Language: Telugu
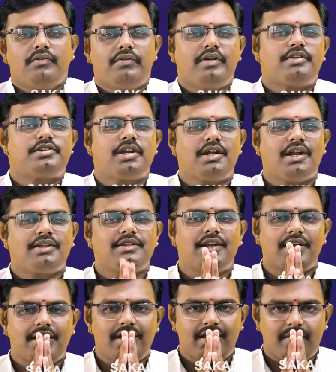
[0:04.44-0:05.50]

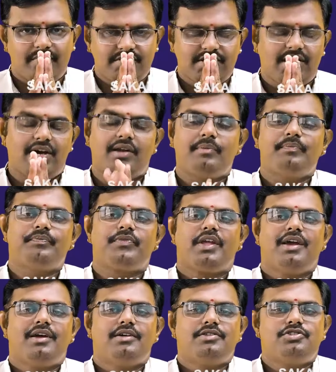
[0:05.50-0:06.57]
వీక్షకులందరికీ నమస్కారం
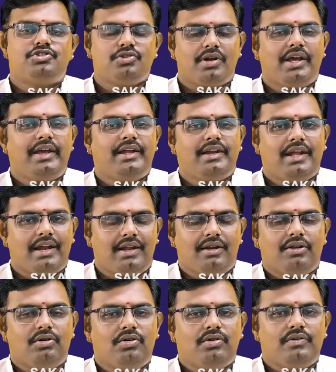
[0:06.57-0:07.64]
జూలై
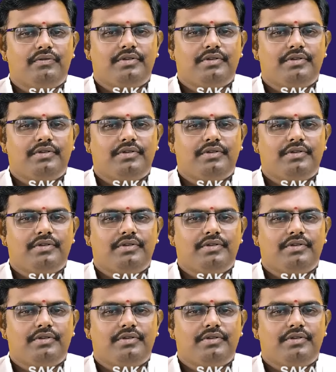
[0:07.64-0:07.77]
నెలలో